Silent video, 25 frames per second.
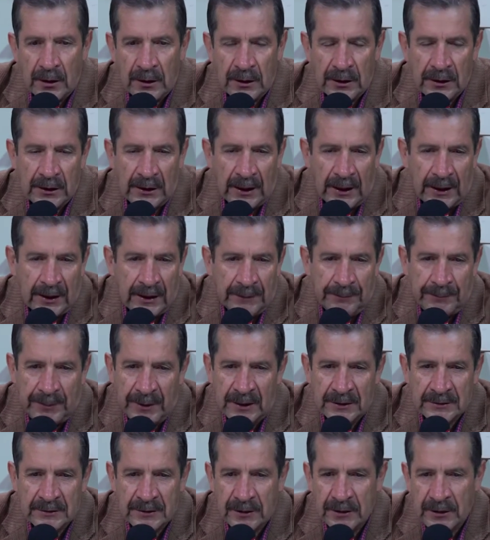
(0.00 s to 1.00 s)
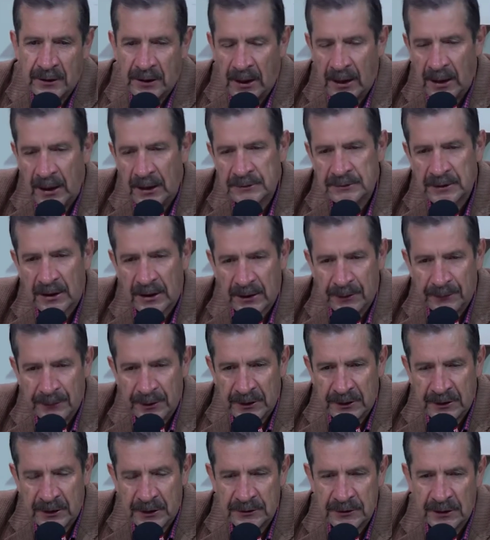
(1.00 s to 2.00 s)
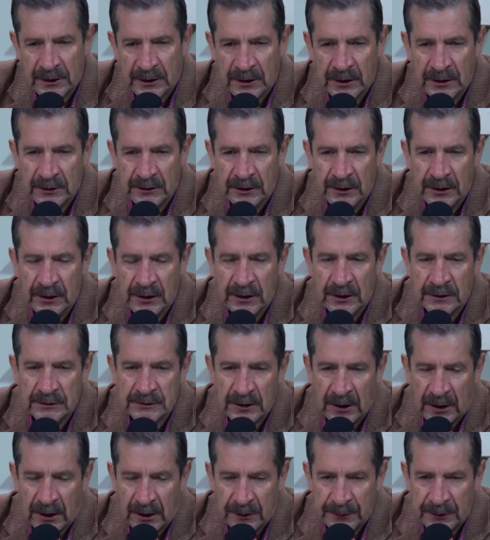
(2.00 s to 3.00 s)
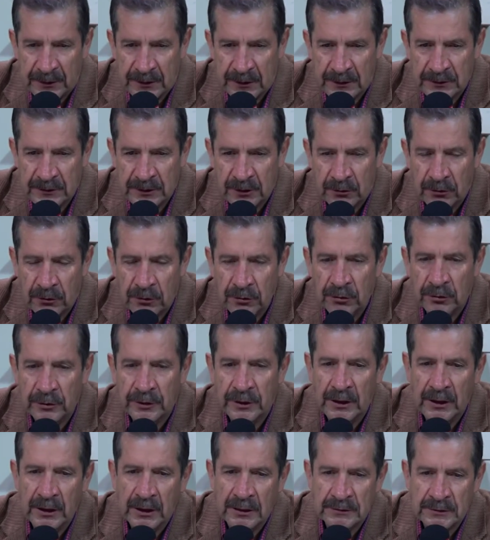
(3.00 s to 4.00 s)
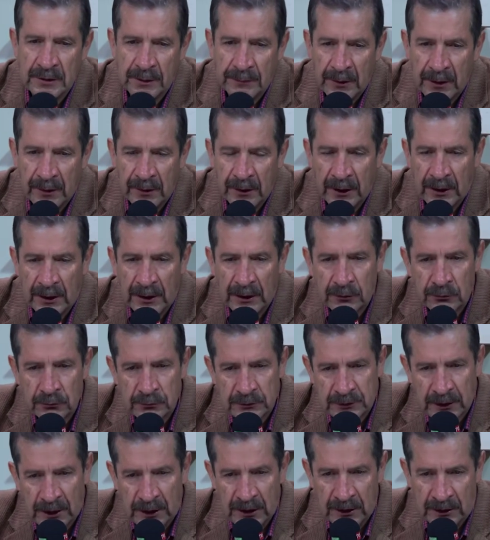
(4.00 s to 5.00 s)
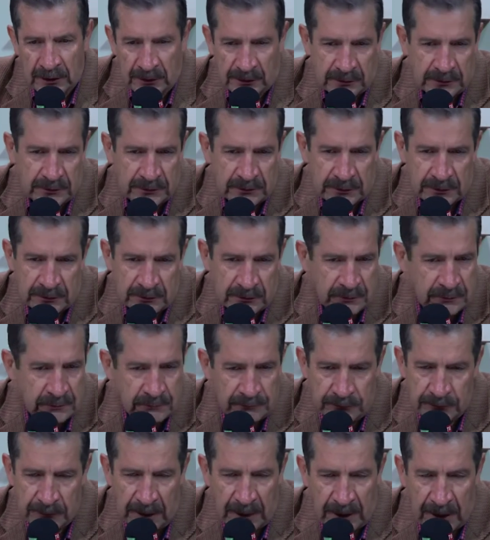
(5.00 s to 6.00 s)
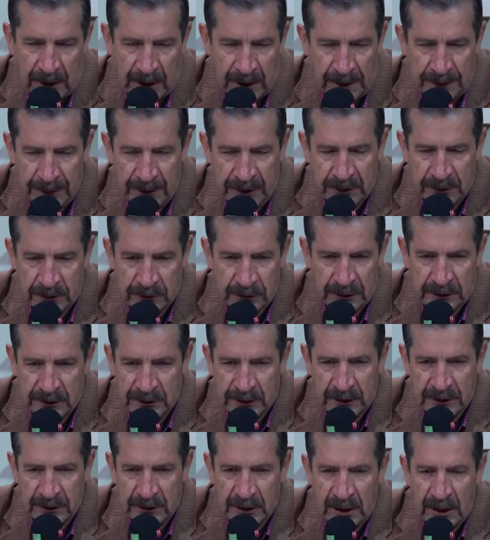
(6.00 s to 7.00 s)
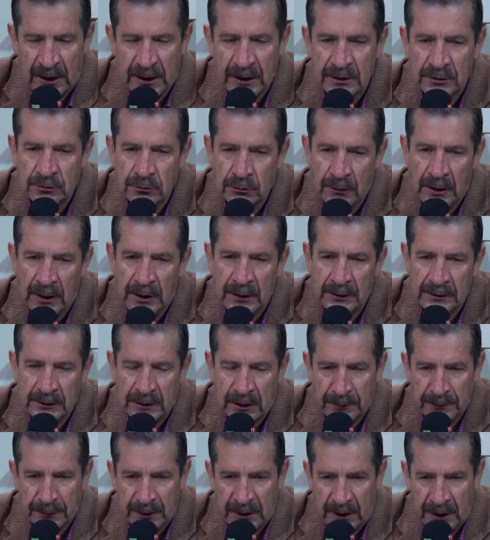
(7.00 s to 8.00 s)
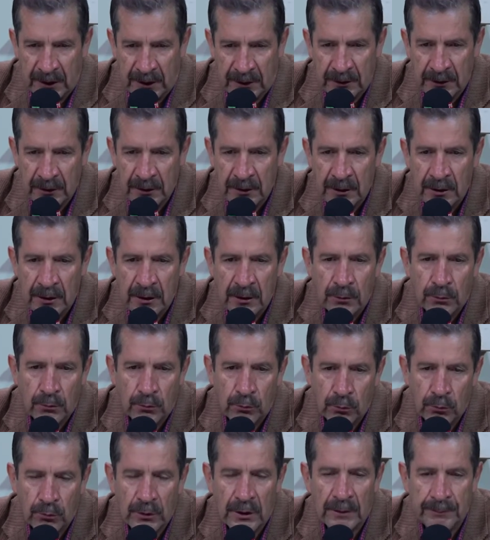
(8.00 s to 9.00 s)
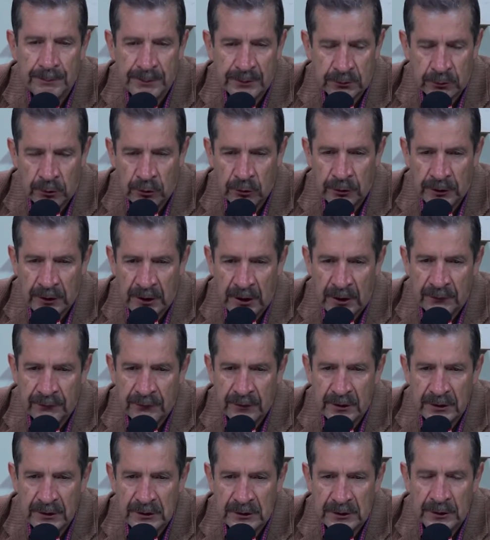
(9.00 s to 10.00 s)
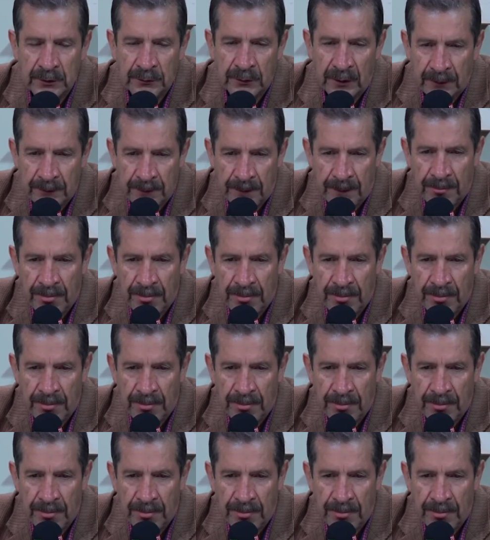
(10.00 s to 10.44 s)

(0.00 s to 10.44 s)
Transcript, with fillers: y la EPS dirá, se remite a psiquiatría, se remite a psicología, se medica con tal medicamento, etcétera. Eso va a determinar una patología definitiva.